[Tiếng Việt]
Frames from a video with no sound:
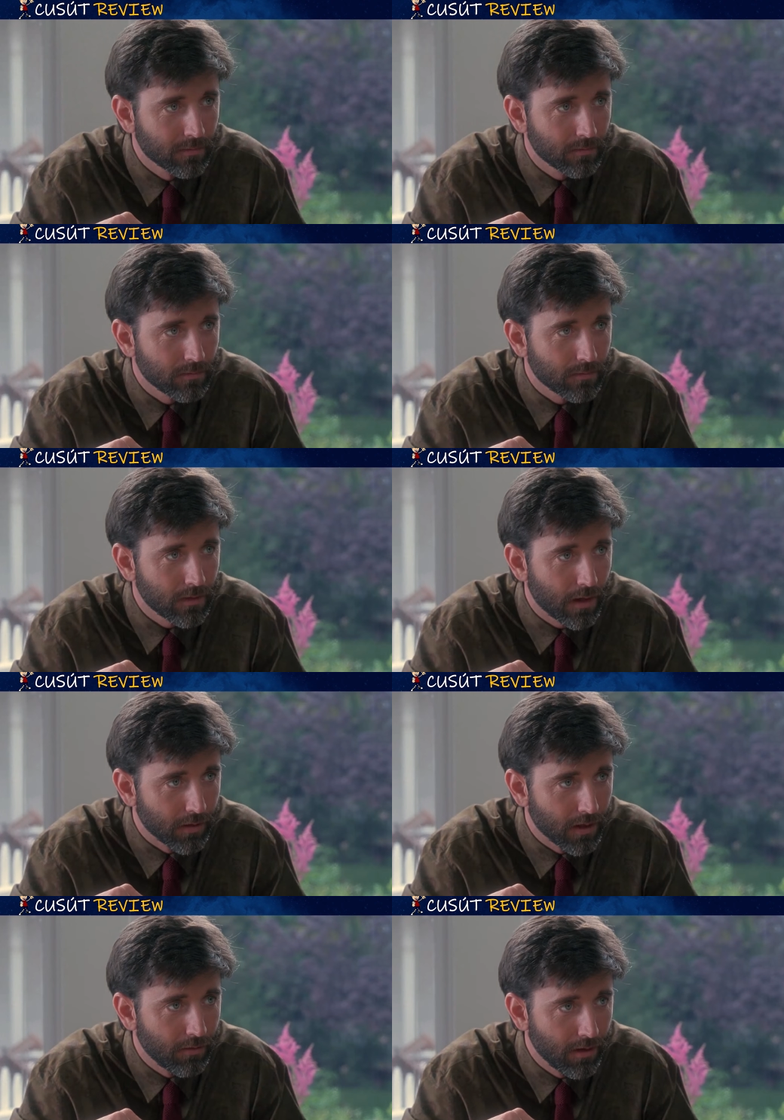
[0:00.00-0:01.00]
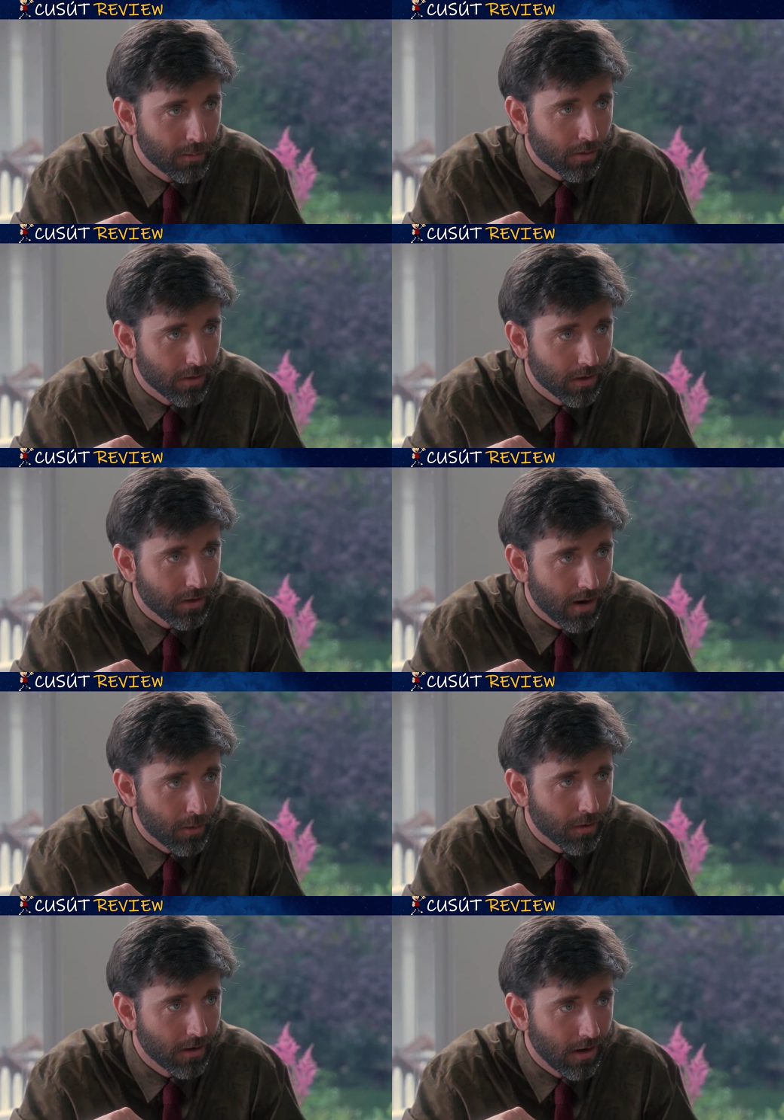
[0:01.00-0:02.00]
Anh đương nhiên ủng hộ nhưng sợ vợ vừa
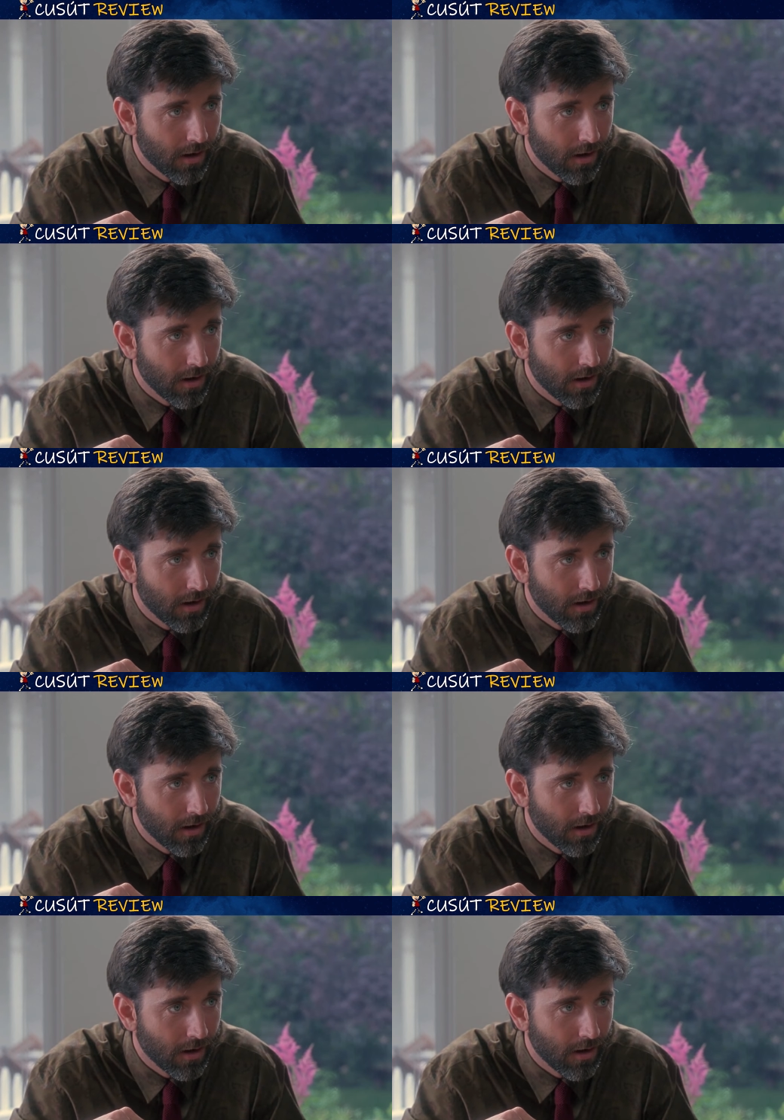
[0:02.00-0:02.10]
sinh mệt